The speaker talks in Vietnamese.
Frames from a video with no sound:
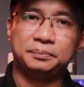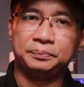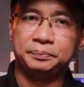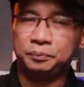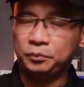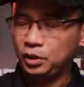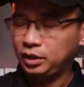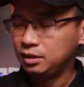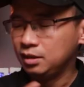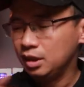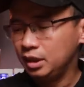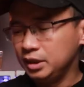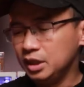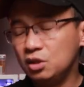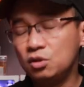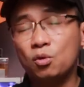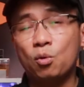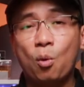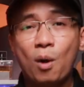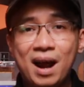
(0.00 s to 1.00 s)
mọi người
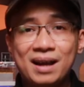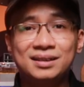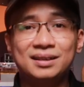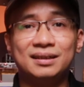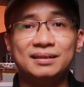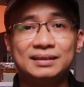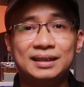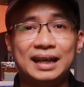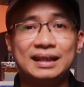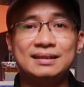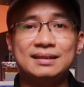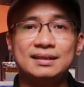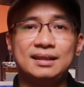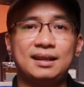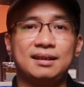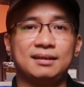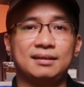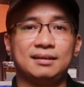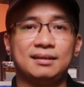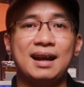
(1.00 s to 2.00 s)
đừng quá thần thánh
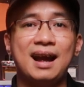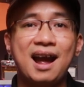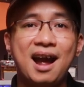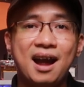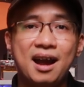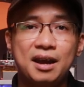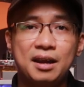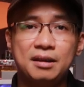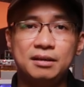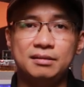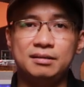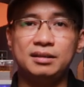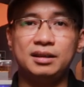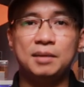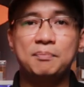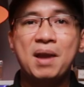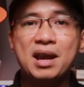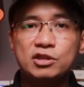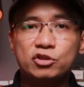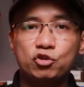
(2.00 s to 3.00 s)
rằng hai những
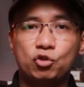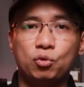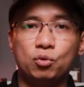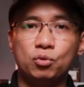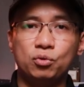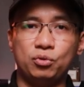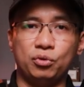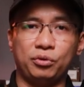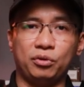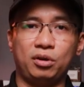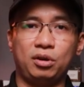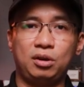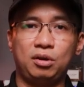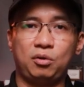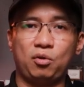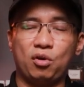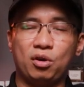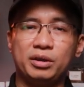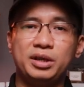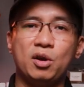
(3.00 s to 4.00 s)
cái batch cũ của nó
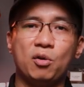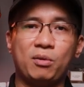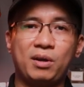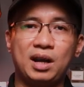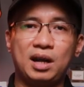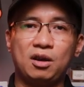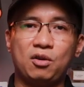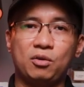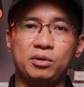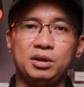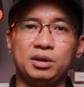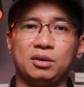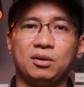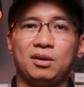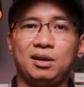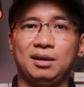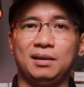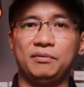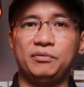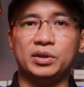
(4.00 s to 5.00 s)
có hiệu năng có thể
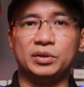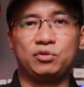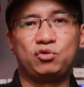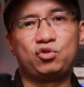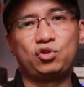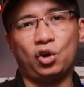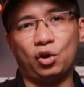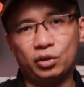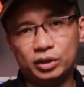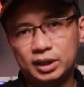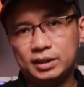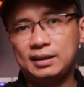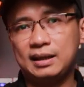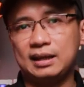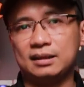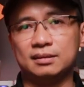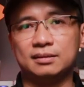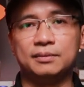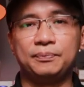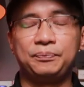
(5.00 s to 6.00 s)
gọi là vượt trội hơn
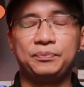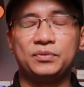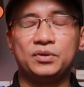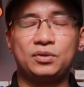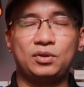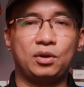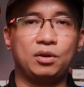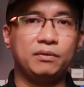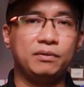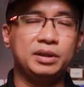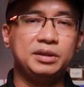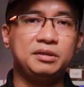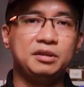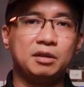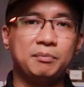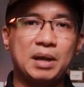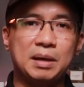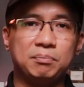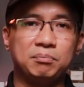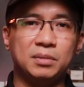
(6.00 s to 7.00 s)
hẳn so với
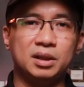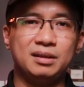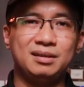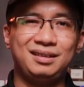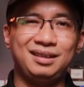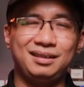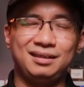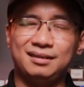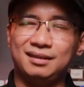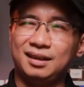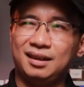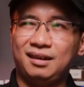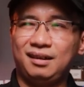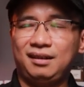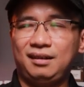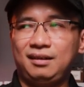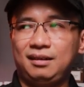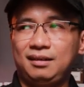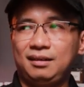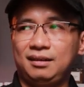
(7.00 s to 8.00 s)
những batch mới. Thì
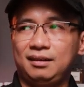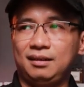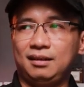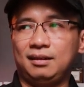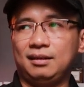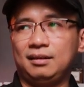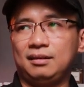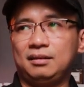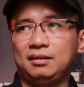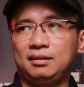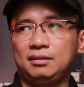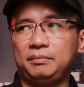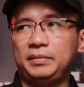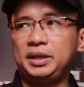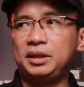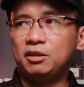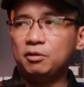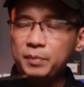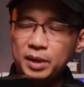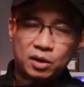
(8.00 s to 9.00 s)
uh,
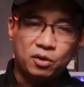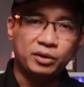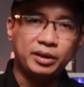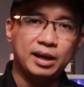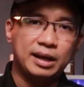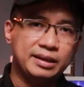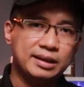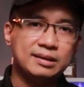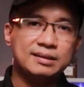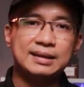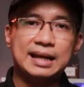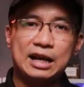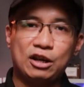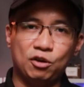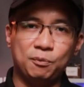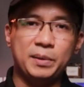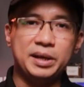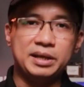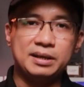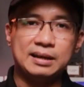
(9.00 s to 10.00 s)
mình không biết có thể là trên da
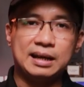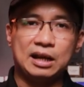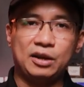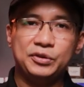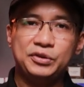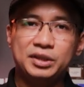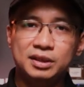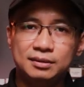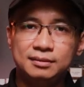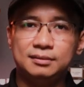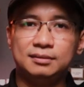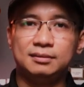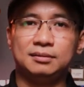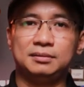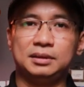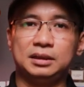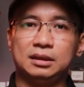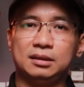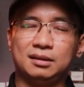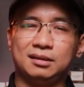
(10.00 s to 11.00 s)
của mình như nào, nhưng
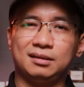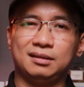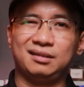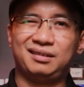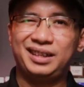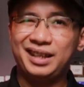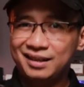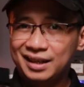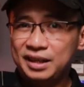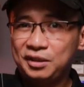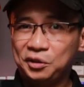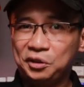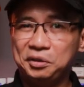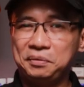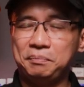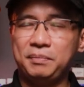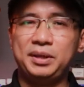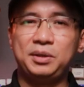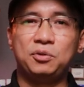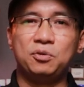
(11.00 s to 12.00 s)
uh, tiện đây thôi
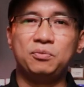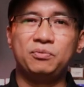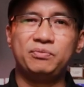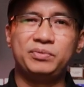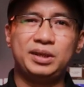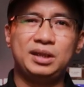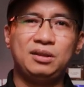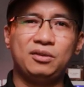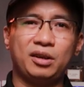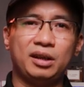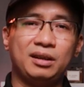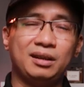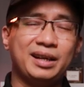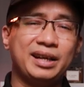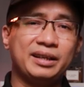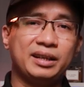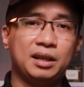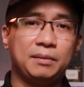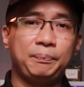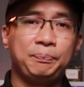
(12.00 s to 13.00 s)
mình cũng xin nói là các
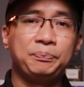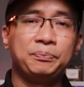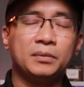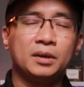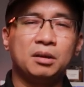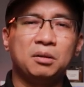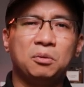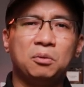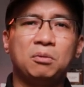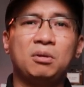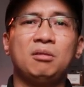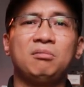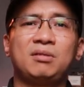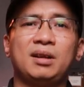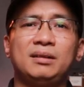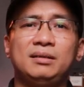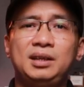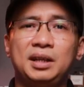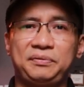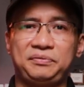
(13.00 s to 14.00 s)
anh em cũng không
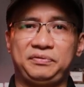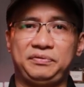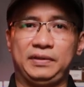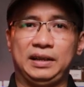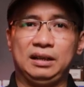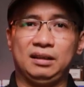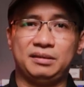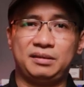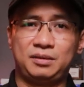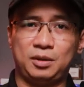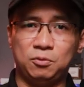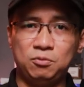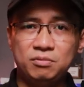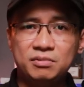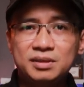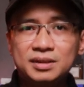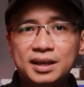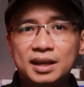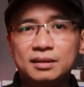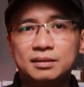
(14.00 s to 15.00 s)
cần thiết phải là sống
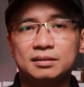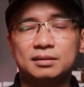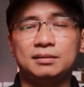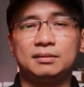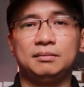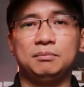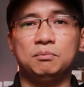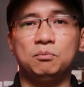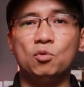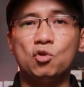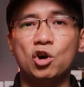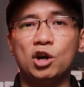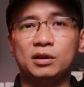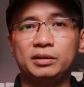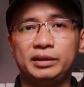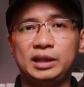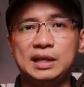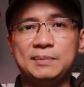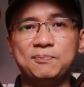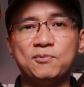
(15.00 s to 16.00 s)
chết mua
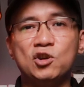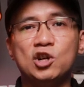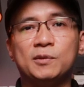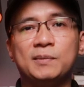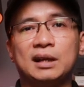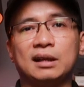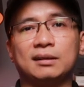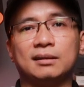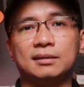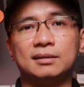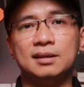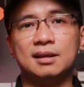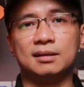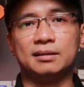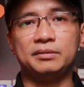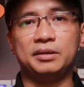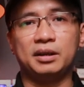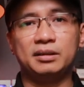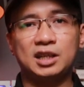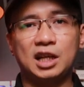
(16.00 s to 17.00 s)
tìm mua bằng
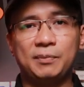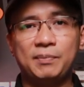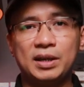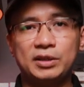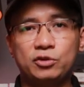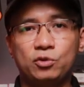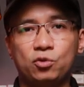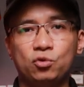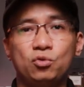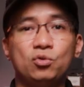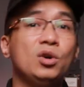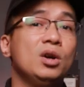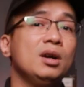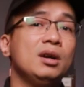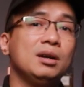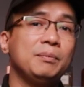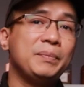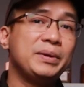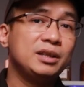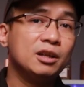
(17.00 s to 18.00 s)
được những cái chai batch cũ.
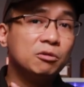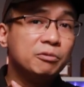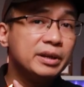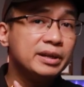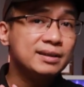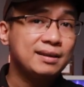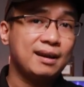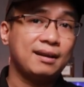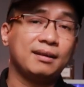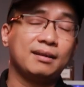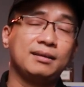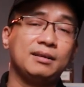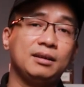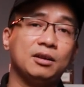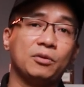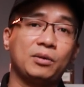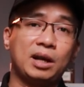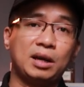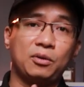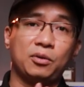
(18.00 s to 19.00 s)
Mình đồng ý rằng
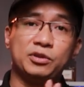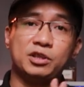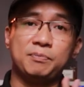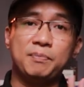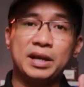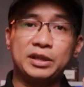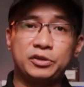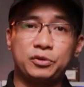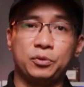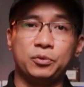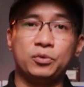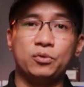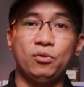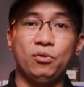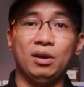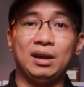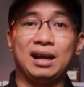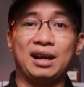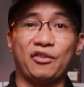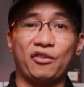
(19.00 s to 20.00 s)
hiệu năng của những batch cũ
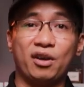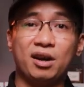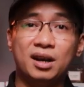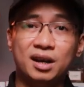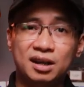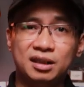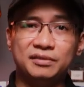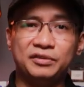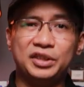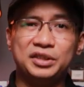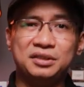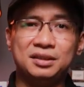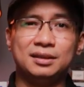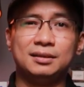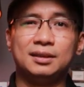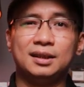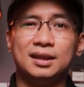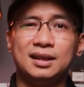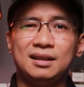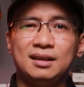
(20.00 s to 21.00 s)
là nó hơn, thế
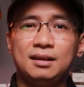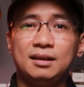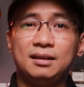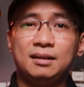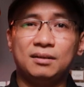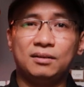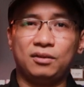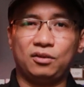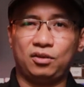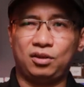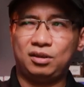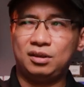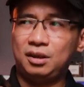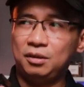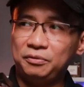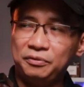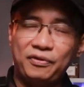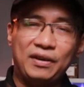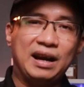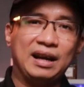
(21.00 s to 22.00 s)
nhưng nó
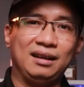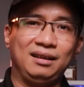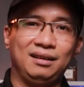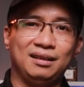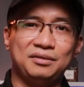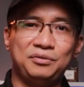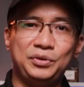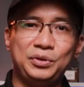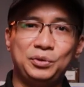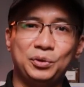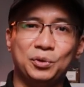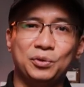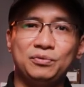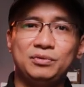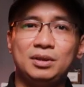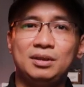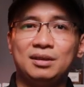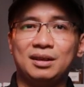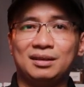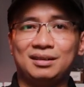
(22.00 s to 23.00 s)
không phải là ví dụ
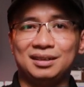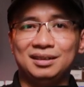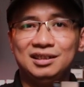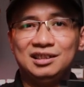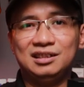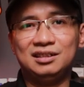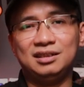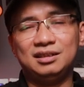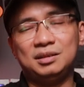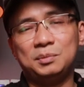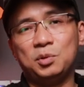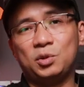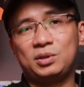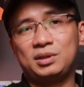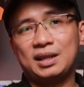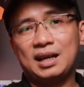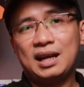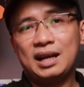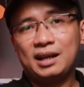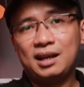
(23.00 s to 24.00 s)
như là từ một
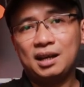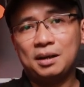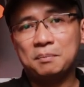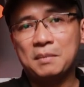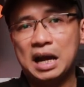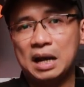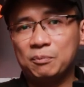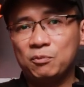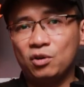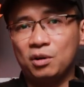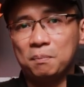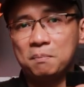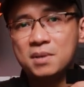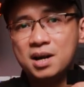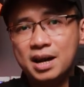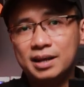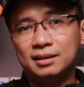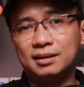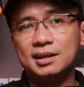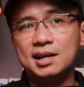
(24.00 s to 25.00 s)
chai đang bám khoảng
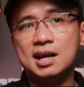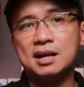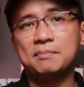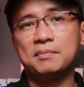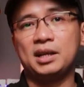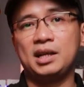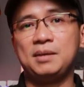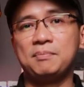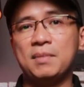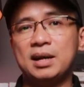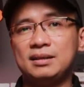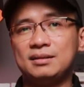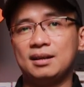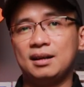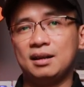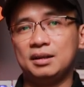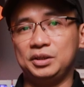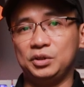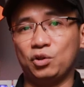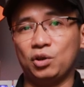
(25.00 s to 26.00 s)
mười tiếng mà đến bây
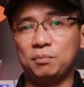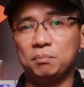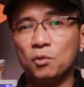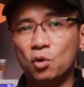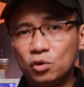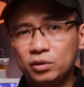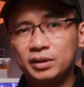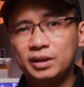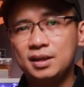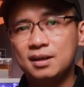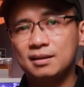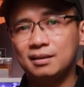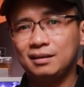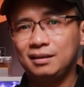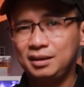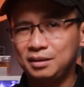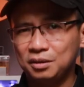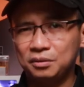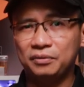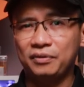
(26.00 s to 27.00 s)
giờ chỉ còn bốn tiếng
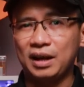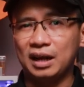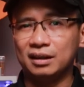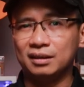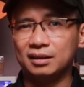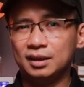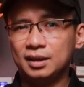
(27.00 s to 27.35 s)
thì không phải.